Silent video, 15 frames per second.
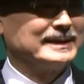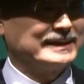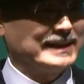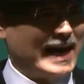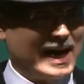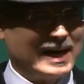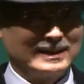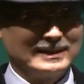
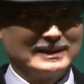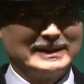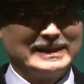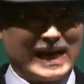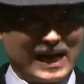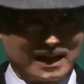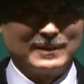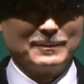adalah
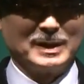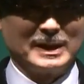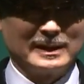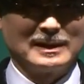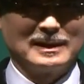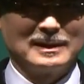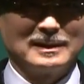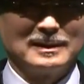kebijakan
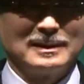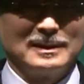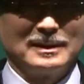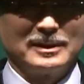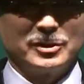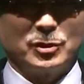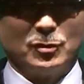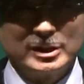terbaik.
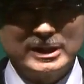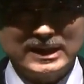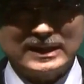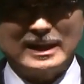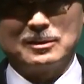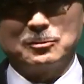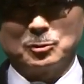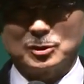Untuk
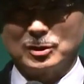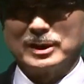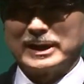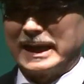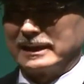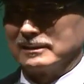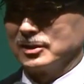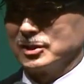selalu
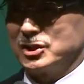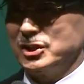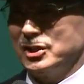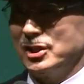jujur dan